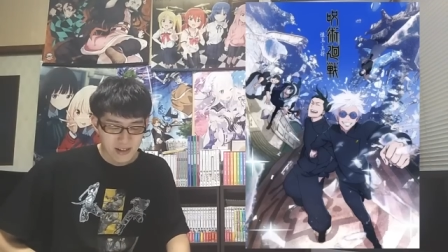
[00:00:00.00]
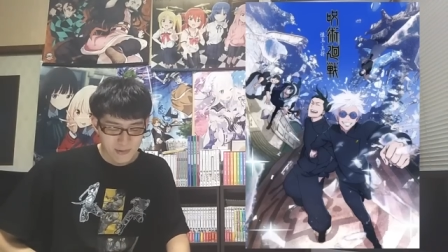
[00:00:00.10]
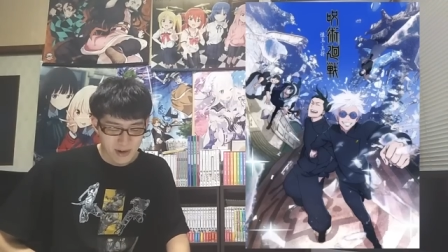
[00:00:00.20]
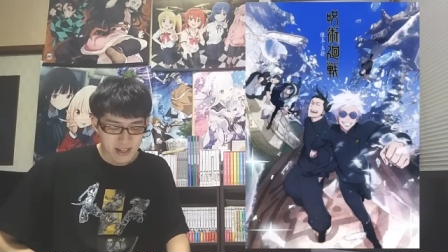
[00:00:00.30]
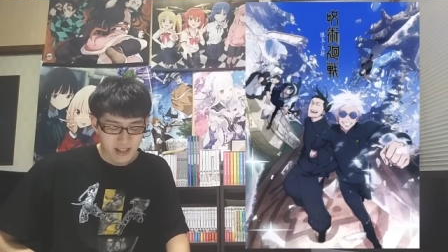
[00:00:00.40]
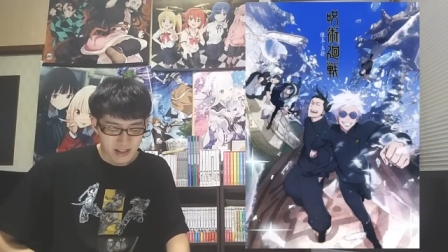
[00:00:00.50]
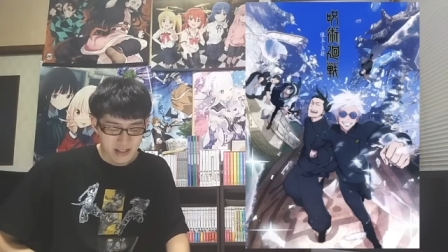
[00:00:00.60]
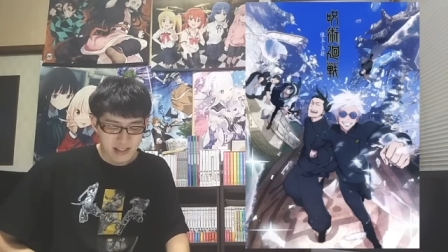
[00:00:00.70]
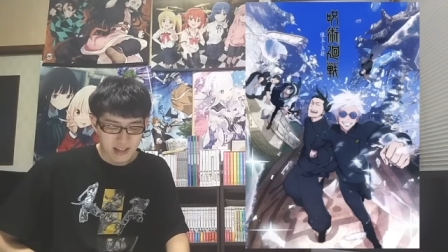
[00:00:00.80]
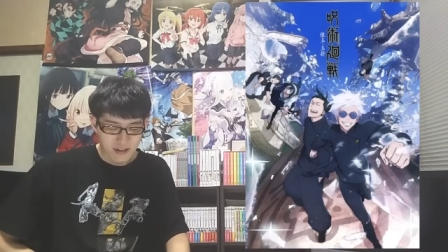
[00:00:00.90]
わけなん
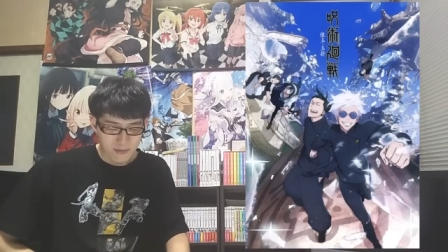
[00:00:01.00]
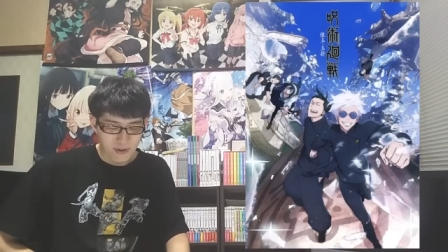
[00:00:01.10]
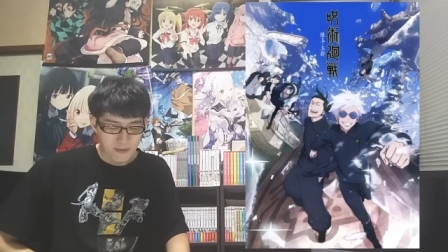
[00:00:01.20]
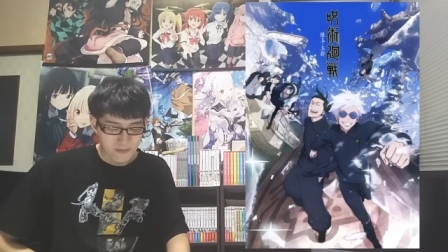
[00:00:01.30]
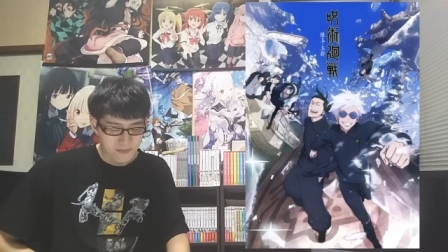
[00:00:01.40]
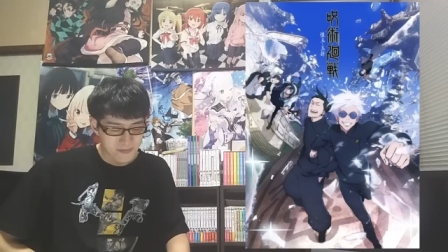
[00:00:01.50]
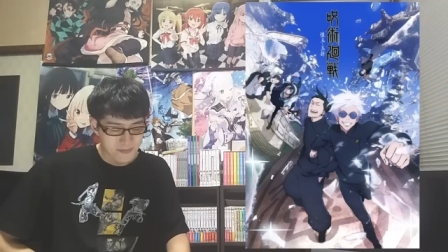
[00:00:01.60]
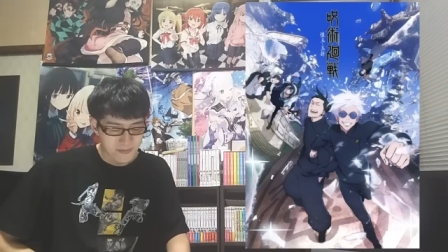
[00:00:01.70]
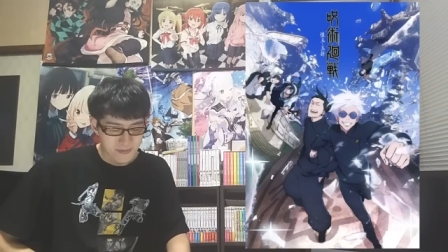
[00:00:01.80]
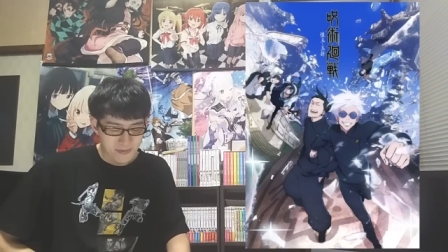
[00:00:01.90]
ですけれどもうん、
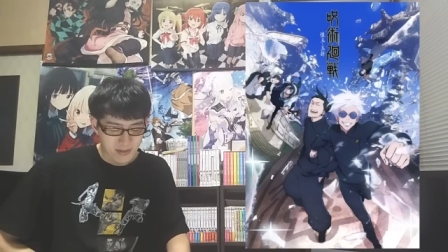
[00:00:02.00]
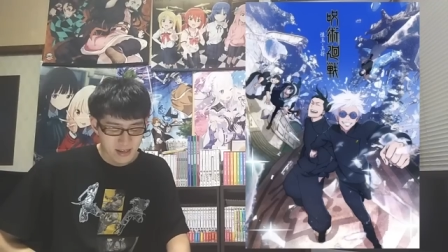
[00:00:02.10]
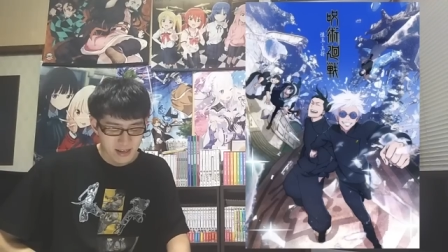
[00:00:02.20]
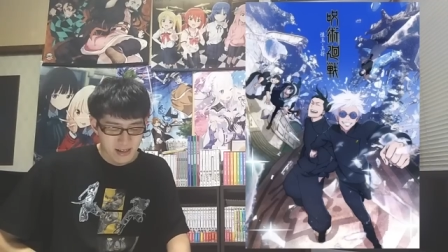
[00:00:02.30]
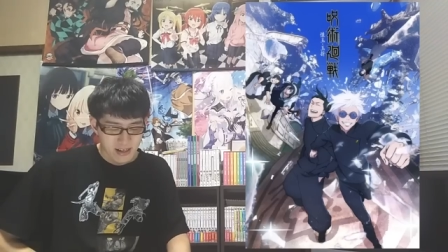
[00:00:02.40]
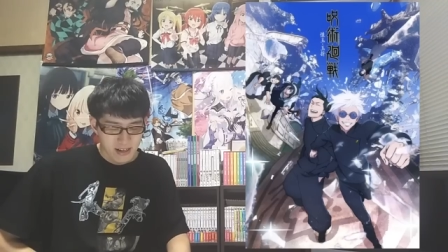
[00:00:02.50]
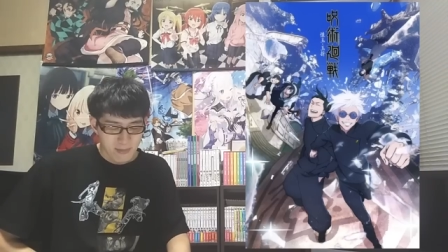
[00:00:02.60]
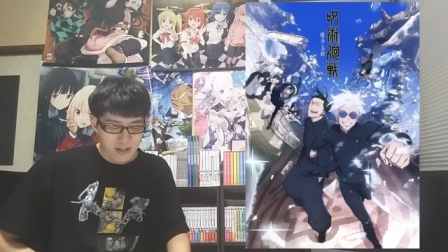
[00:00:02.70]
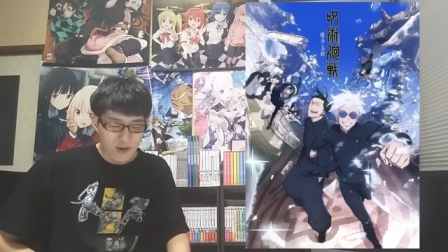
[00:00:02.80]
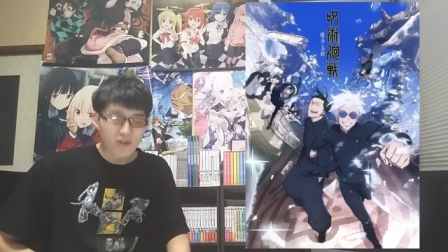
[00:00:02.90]
ま
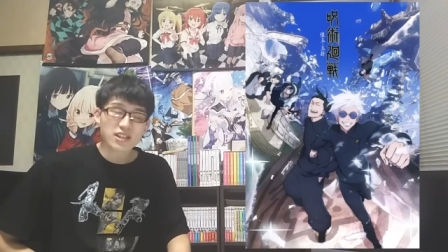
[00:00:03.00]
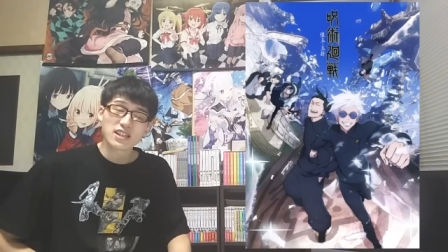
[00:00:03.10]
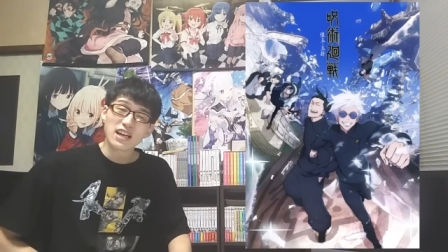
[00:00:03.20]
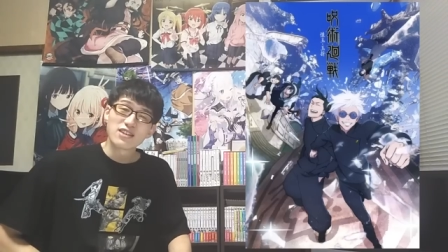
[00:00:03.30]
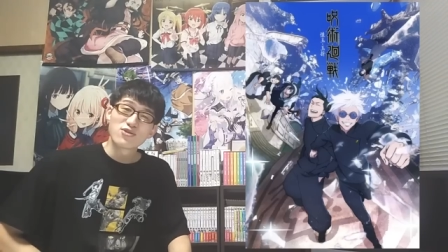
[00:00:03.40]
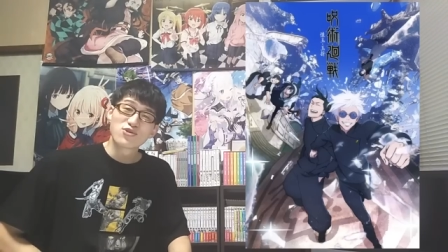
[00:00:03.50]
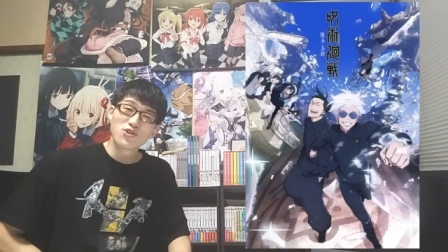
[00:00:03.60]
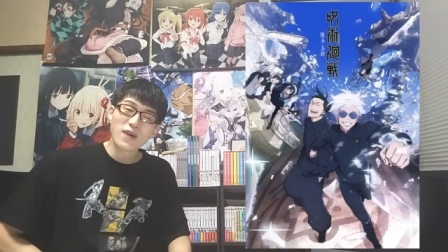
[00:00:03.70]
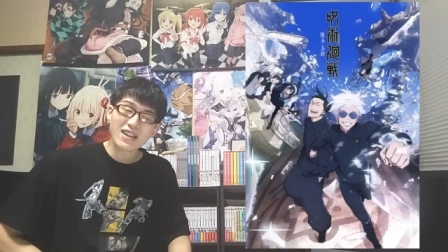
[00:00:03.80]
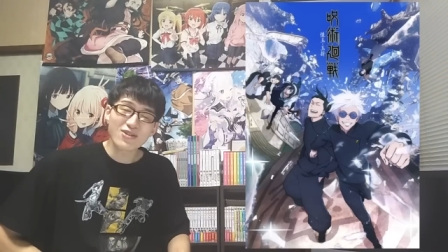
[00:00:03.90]
あ、正直ねちょっと
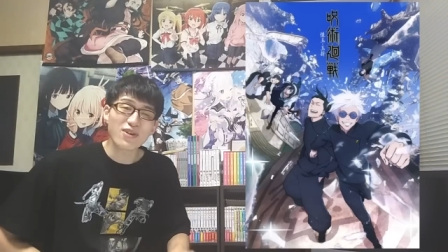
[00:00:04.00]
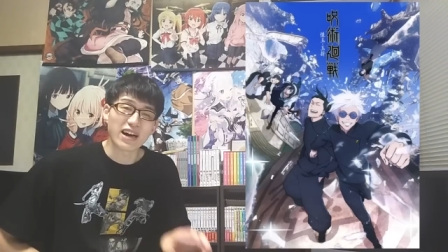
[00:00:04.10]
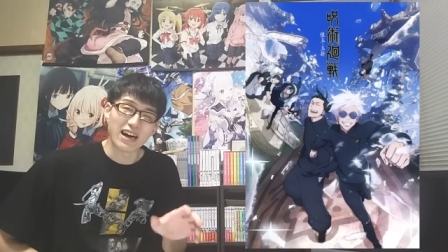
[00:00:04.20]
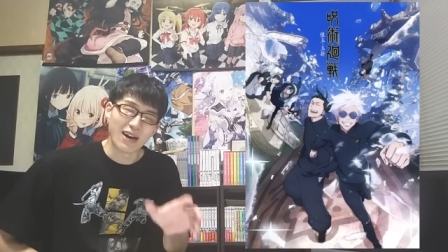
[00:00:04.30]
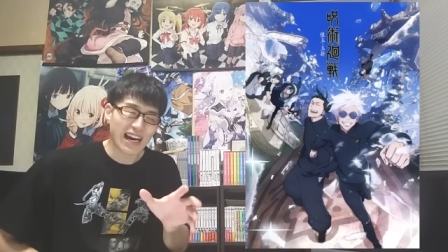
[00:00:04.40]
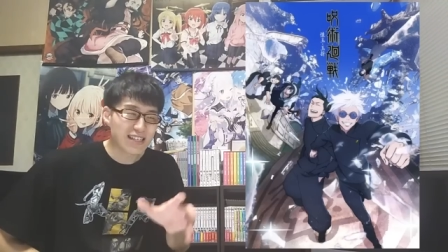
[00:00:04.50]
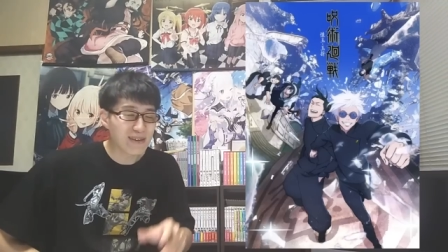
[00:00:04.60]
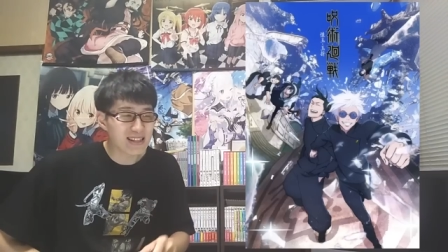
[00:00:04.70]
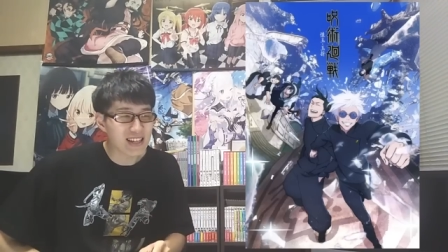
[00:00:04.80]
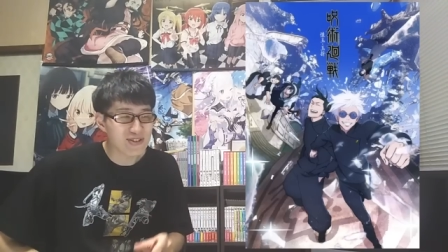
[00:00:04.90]
序盤とか始
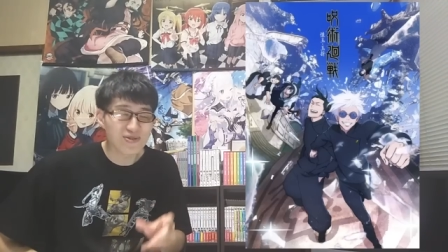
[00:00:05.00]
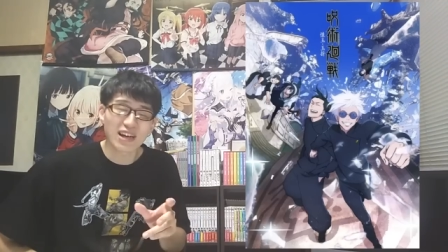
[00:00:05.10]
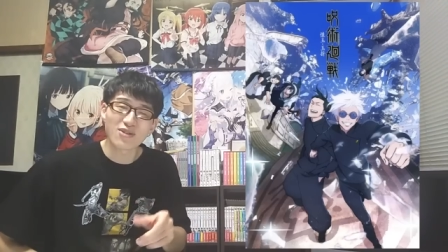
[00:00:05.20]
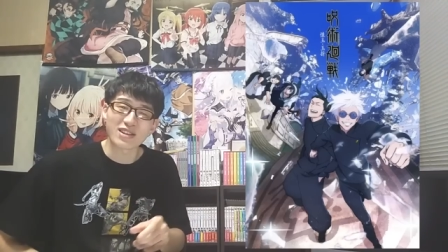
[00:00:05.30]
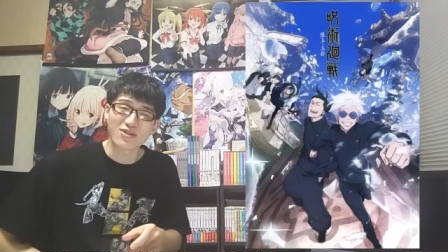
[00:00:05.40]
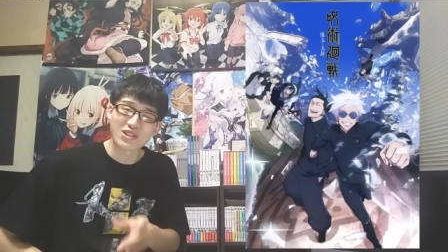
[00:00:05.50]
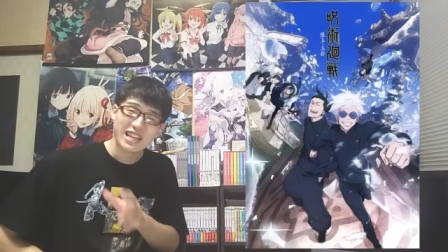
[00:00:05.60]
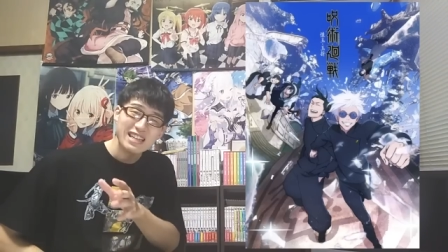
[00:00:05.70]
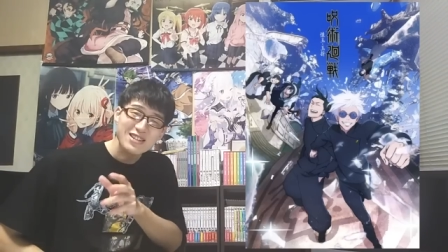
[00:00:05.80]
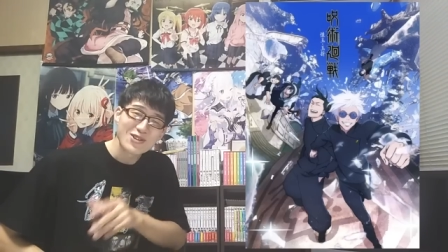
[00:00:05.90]
まった瞬間とかちょっと
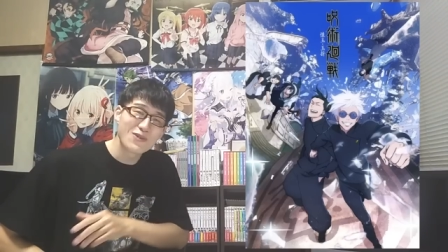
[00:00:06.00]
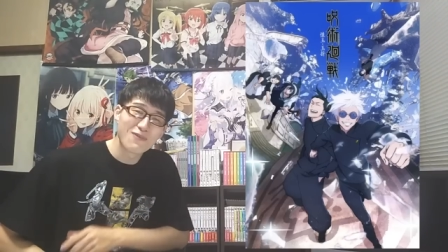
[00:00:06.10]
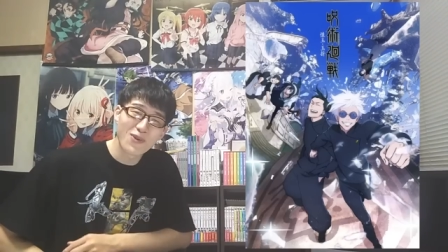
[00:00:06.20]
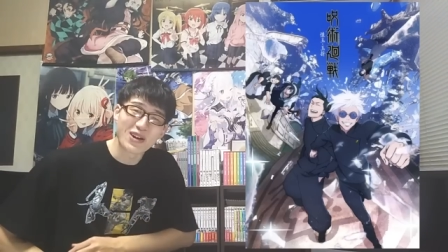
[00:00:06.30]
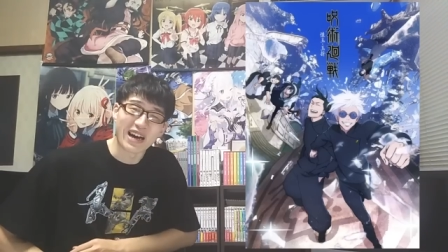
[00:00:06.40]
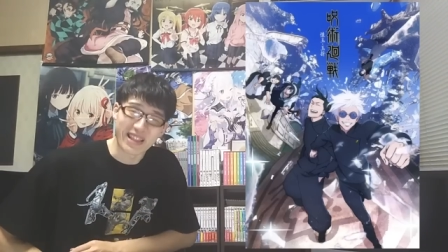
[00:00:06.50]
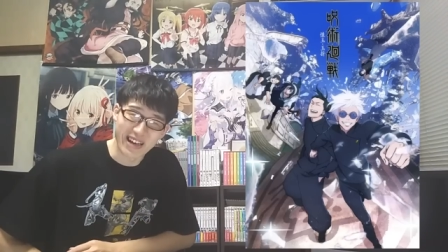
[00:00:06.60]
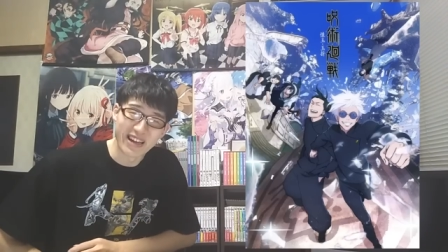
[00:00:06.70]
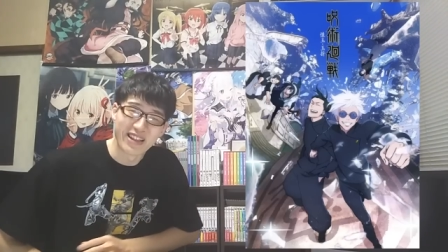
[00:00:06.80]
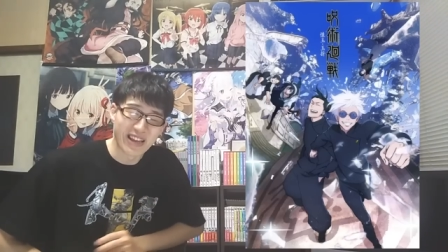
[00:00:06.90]
チェンソーっぽくなかっ
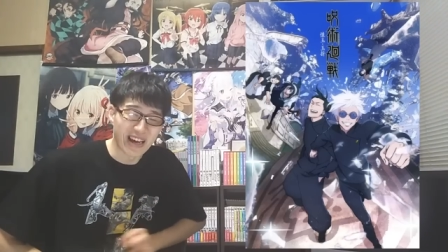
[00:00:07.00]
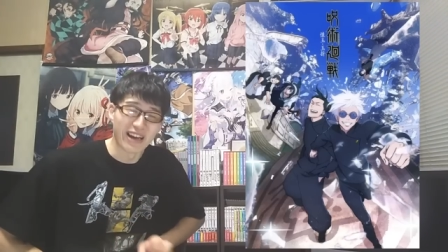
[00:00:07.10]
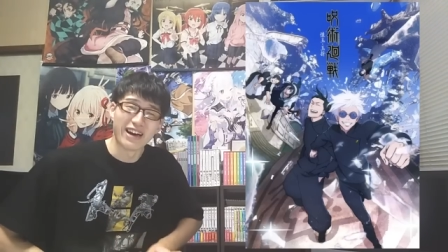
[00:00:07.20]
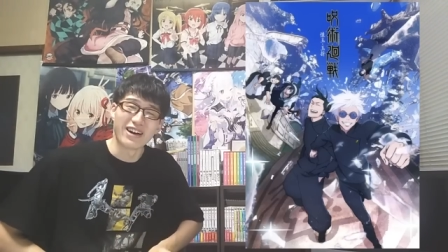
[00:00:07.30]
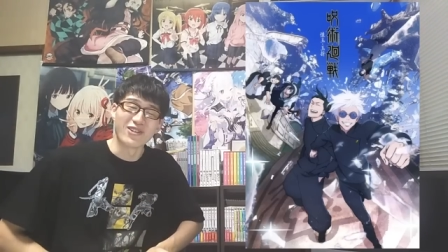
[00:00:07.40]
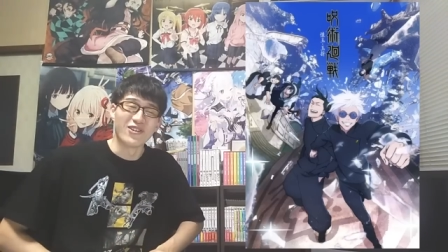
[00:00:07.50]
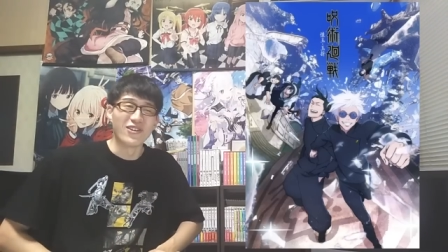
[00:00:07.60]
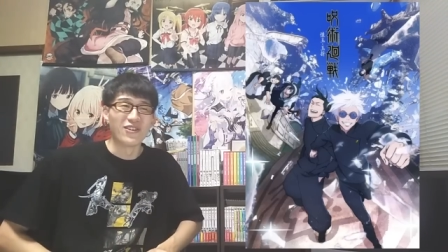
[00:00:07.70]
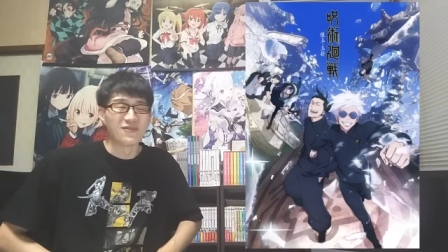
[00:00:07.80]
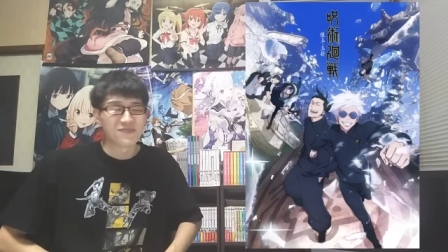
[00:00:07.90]
たねあ
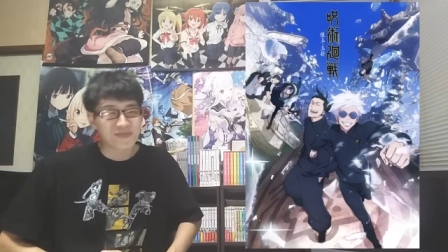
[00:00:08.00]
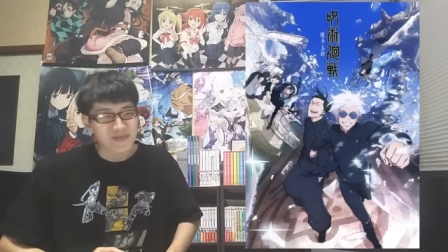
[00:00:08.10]
のー